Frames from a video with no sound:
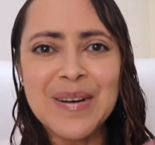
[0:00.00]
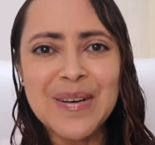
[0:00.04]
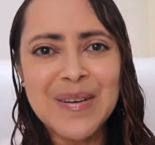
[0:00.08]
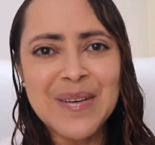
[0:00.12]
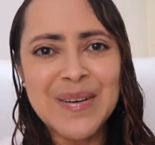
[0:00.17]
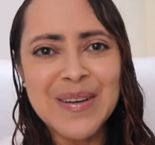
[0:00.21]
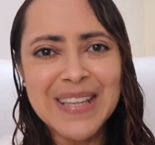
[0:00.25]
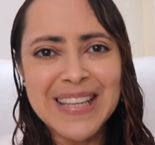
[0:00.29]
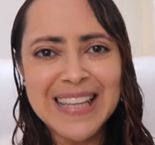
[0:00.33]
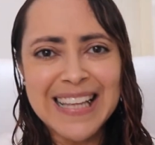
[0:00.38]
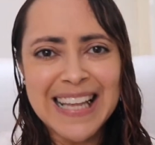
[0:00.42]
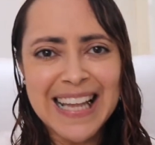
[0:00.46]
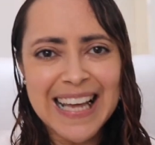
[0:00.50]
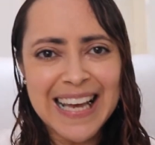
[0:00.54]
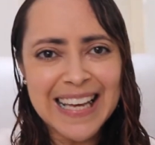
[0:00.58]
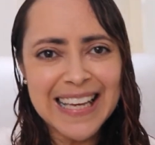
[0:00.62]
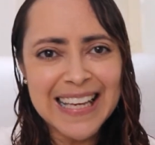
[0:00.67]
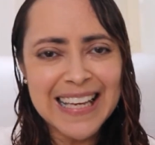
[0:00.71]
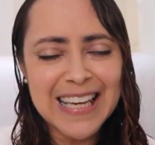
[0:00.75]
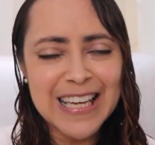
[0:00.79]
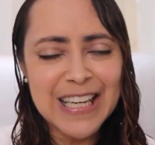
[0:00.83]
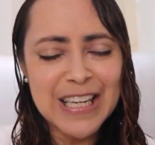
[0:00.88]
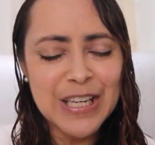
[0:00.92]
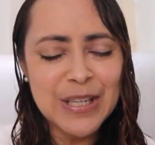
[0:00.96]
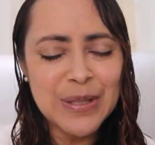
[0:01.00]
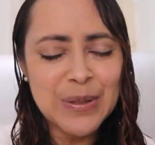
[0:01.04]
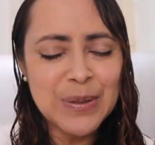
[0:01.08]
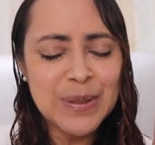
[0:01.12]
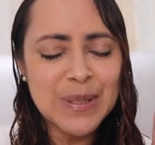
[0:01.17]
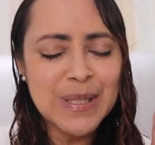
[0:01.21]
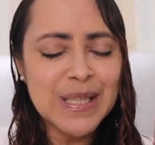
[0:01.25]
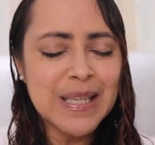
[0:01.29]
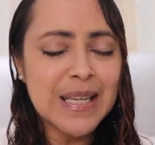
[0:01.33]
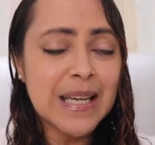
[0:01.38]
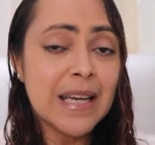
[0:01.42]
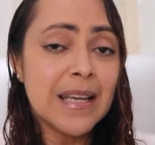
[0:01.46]
Olá,
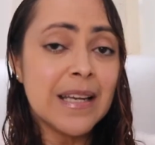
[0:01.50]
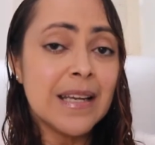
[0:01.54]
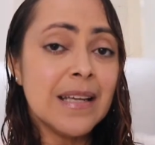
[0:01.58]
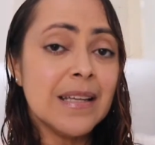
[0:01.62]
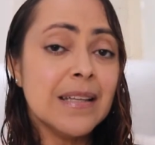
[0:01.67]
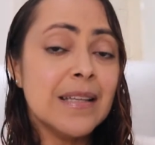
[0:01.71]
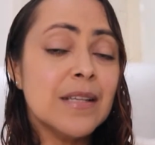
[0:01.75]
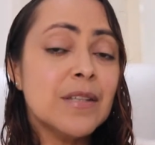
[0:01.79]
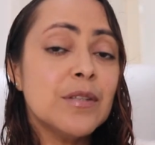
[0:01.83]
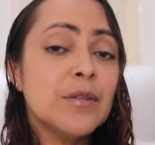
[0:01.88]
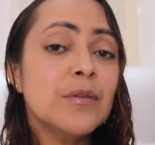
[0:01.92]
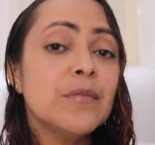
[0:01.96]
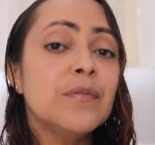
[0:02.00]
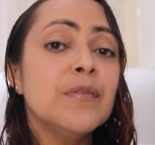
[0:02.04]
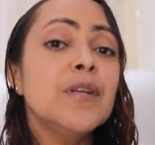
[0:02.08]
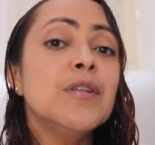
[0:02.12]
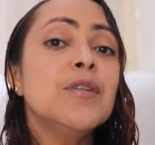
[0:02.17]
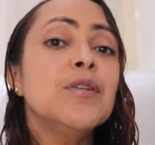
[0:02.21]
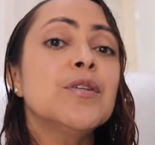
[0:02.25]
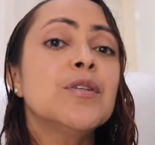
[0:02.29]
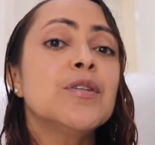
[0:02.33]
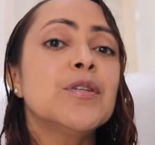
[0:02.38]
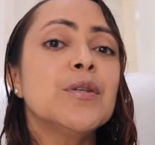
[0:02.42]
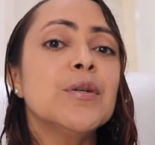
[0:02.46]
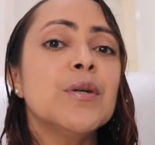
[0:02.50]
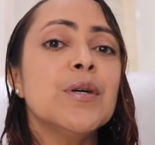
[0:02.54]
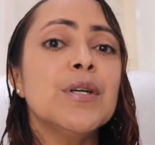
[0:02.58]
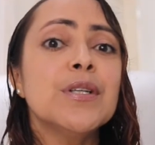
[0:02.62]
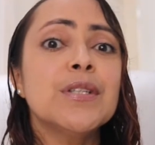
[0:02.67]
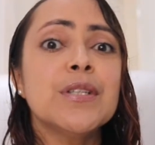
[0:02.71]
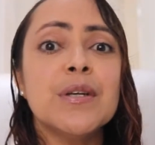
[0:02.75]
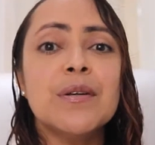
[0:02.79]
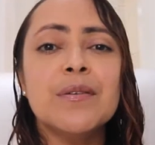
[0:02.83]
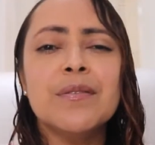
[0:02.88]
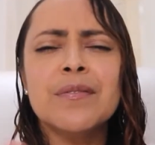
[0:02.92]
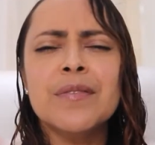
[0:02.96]
queridos e queridas! O vídeo de
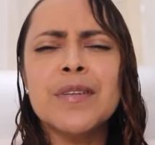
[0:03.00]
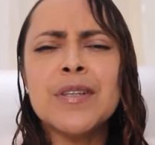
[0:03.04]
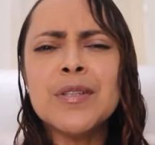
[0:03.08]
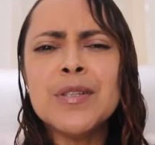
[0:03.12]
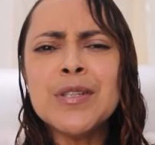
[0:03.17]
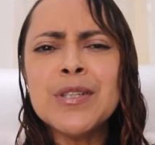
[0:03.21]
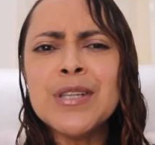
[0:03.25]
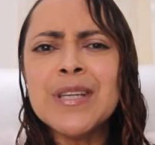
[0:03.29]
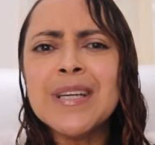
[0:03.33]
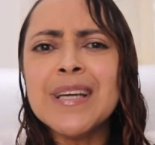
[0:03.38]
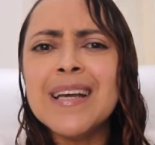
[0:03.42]
hoje é um vídeo de